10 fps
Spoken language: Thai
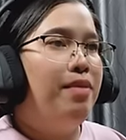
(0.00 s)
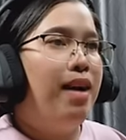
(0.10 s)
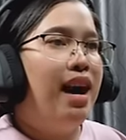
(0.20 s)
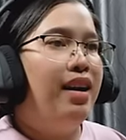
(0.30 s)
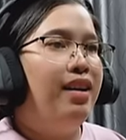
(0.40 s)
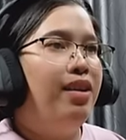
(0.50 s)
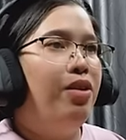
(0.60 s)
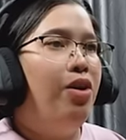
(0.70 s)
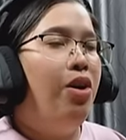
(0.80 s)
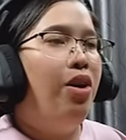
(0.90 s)
ปแล้ววาง
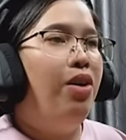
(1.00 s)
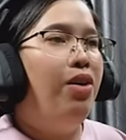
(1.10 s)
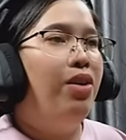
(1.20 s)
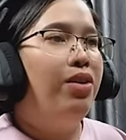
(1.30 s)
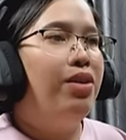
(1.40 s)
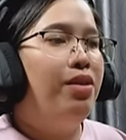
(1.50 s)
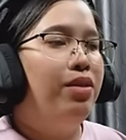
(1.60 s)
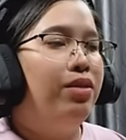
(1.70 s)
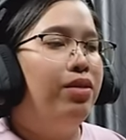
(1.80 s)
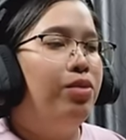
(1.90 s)
อ๋อก็
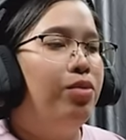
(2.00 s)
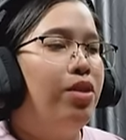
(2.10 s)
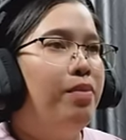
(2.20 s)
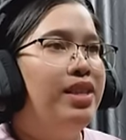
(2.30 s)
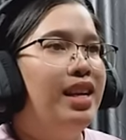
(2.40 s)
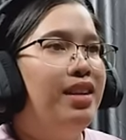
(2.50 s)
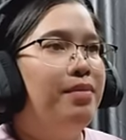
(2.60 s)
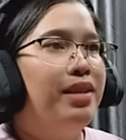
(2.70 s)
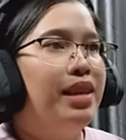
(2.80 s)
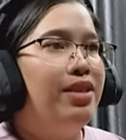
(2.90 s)
ถูกต้องไม่ใช่เหรอ
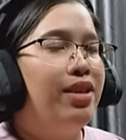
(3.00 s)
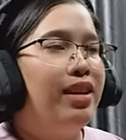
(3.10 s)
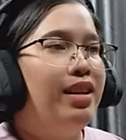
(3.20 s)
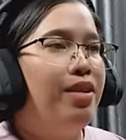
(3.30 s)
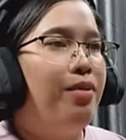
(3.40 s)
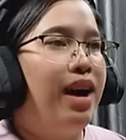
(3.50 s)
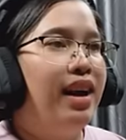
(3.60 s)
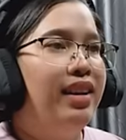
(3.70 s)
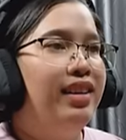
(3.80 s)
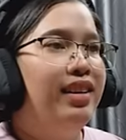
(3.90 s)
เมื่อกี้ตอนนั้นที่เราวาง
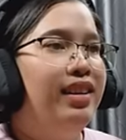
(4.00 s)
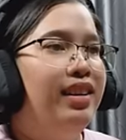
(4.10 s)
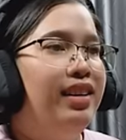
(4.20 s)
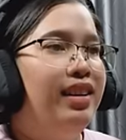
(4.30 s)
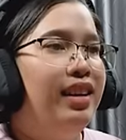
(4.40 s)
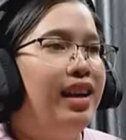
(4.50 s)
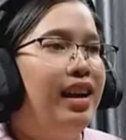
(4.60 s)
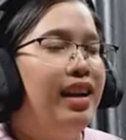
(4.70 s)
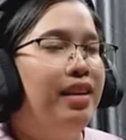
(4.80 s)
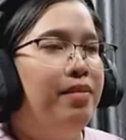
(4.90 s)
อ่ะ
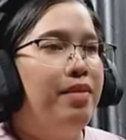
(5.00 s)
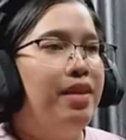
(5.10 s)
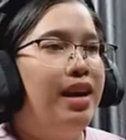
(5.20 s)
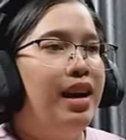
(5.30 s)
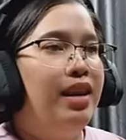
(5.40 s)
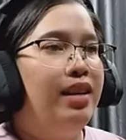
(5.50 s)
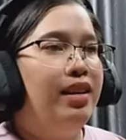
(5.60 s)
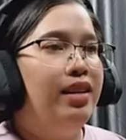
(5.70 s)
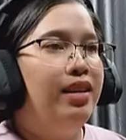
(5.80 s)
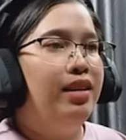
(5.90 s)
แบบนี้ค่ะ
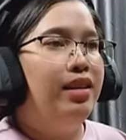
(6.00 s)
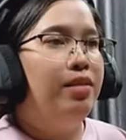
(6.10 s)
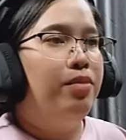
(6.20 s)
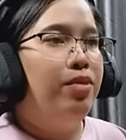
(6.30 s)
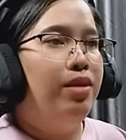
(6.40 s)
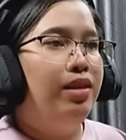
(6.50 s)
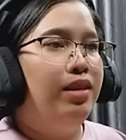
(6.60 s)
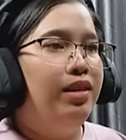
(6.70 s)
หมุน